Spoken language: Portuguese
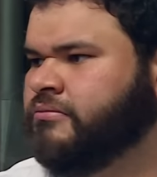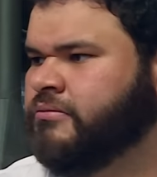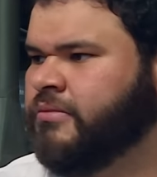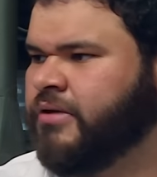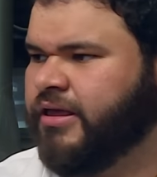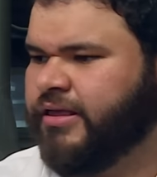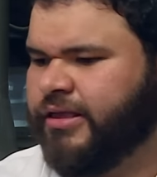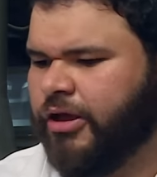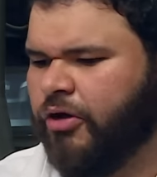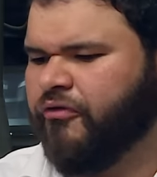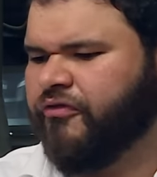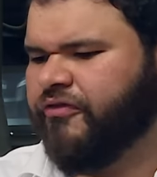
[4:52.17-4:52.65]

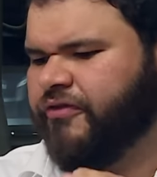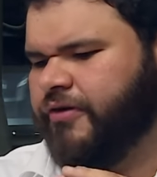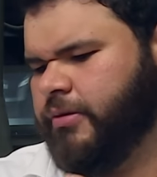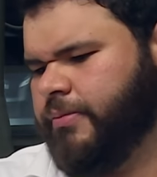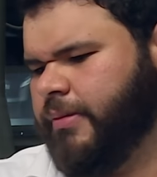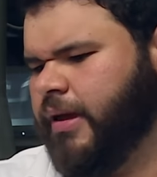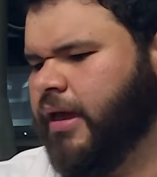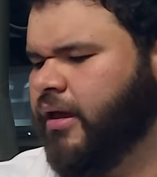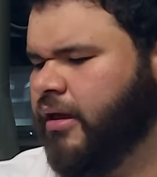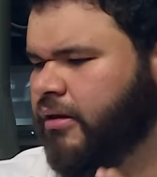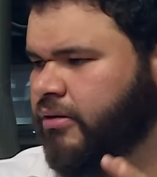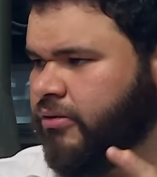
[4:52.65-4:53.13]
Então
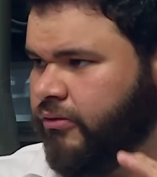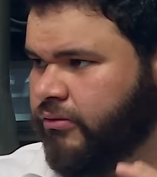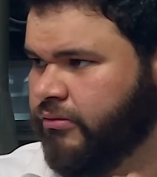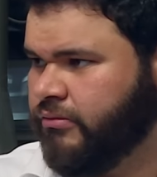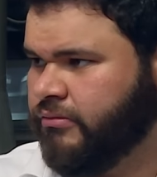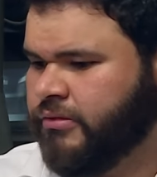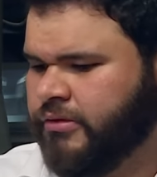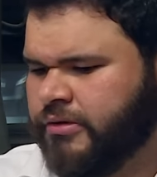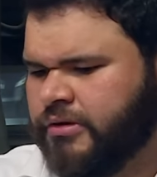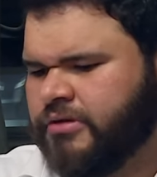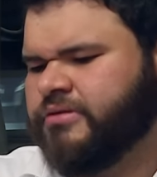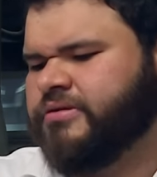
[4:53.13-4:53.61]
fermento,
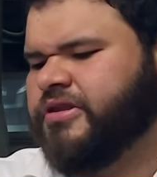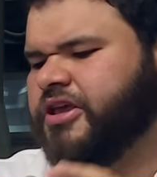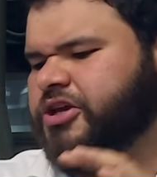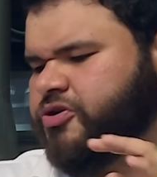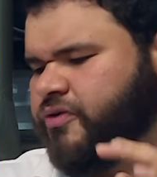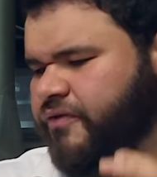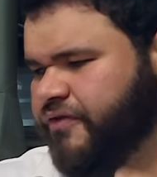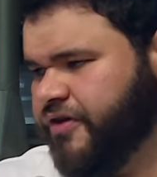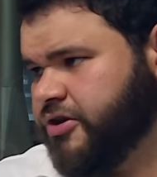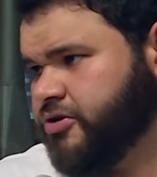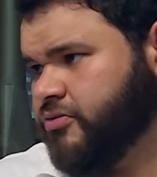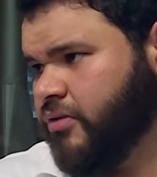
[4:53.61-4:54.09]

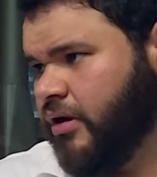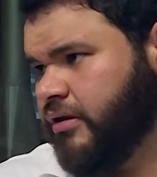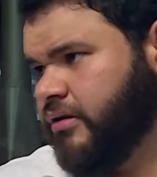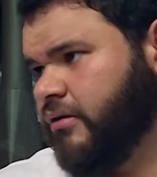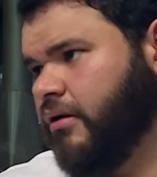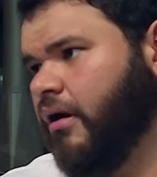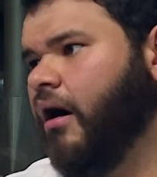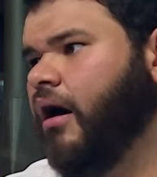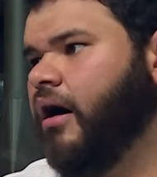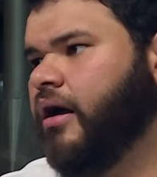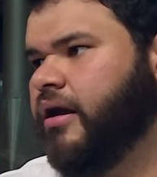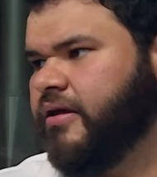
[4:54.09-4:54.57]
deixo 24
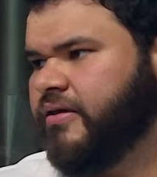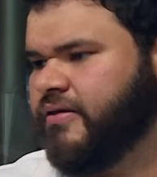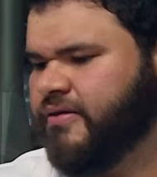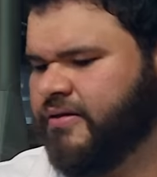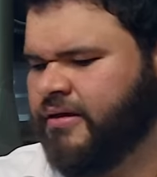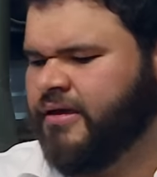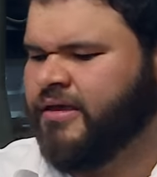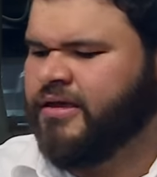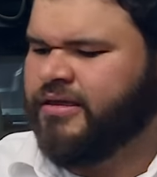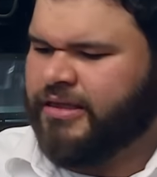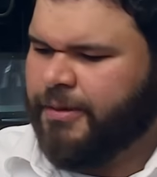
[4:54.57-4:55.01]
horas,